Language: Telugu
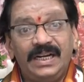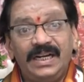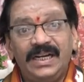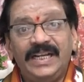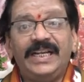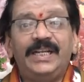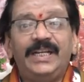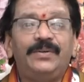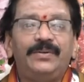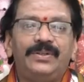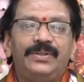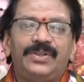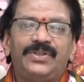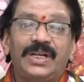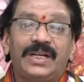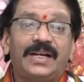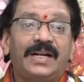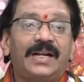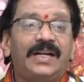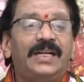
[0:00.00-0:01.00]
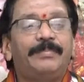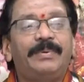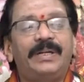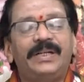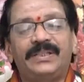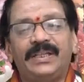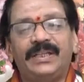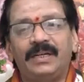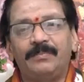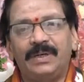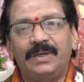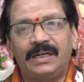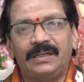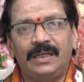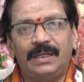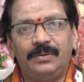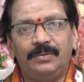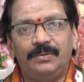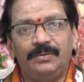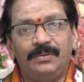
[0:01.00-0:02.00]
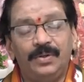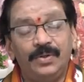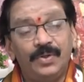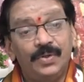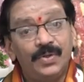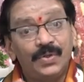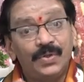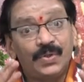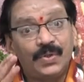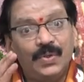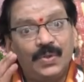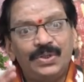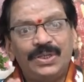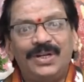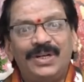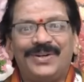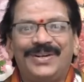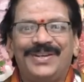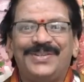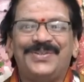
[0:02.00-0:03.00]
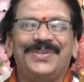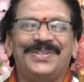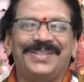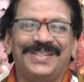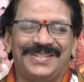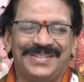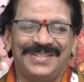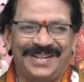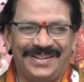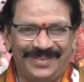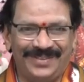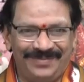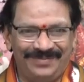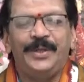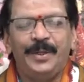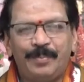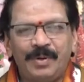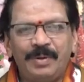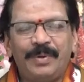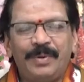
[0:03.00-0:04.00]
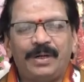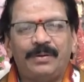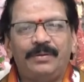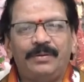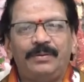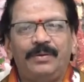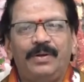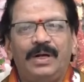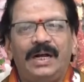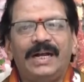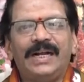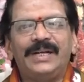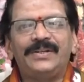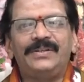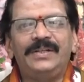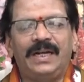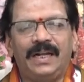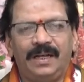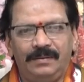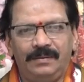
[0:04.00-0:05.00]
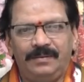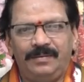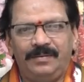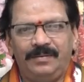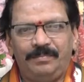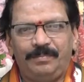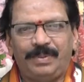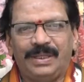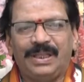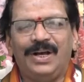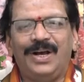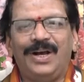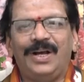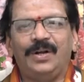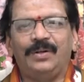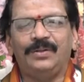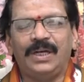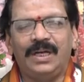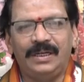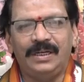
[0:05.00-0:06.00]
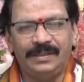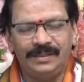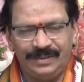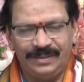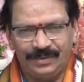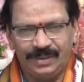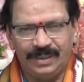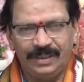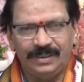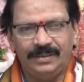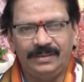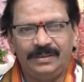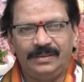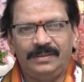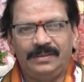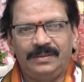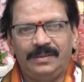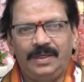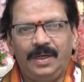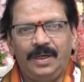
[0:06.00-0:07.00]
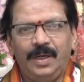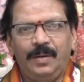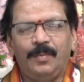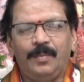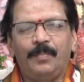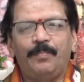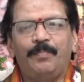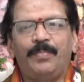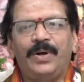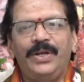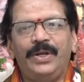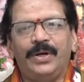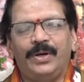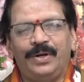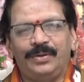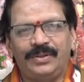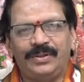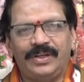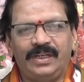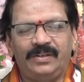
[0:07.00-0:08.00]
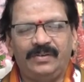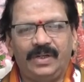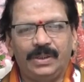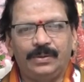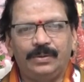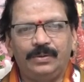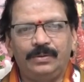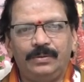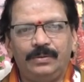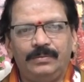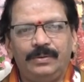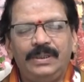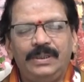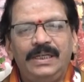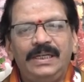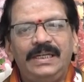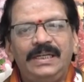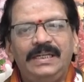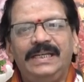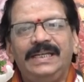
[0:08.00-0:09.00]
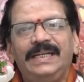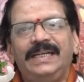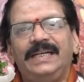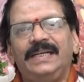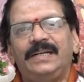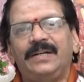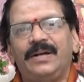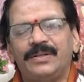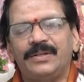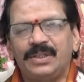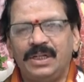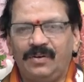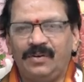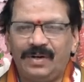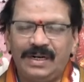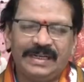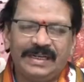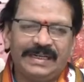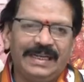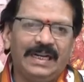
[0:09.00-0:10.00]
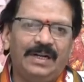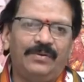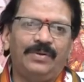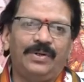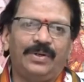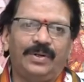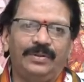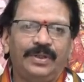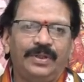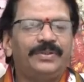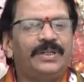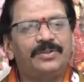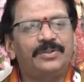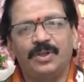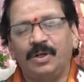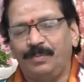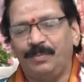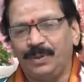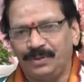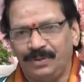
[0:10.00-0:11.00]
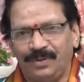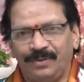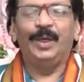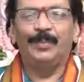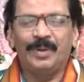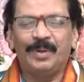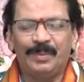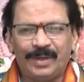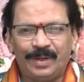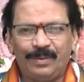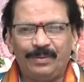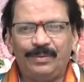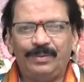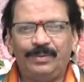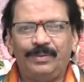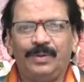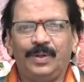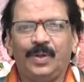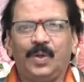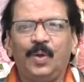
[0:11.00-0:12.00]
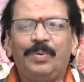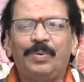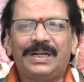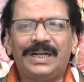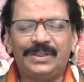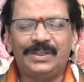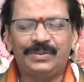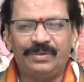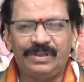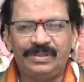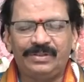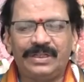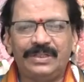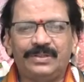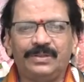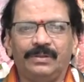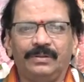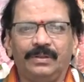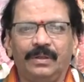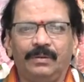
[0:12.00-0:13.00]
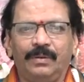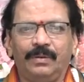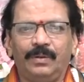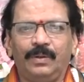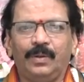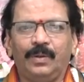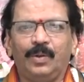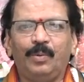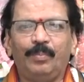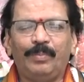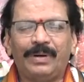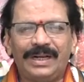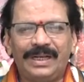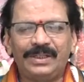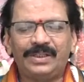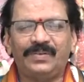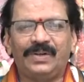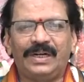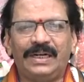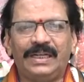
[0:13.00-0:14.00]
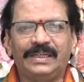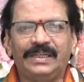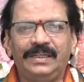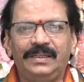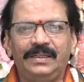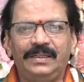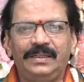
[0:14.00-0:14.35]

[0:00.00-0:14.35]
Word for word: నేను చక్కటి పరిష్కార మార్గాలు సూచనలు కూడా సూచిస్తాను ఇప్పుడు మనం ఆగస్ట్ నెల పదహారవ తారీఖు నుంచి ముప్పై ఒకటో తారీఖు వరకు ఏ రాశుల వాళ్ళకి ఎలా ఉంటుందో తెలుసుకోబోతున్నాం ఇప్పుడు మనం కుంభరాశి గురించి తెలుసుకుందాం కుంభరాశి వాళ్ళకి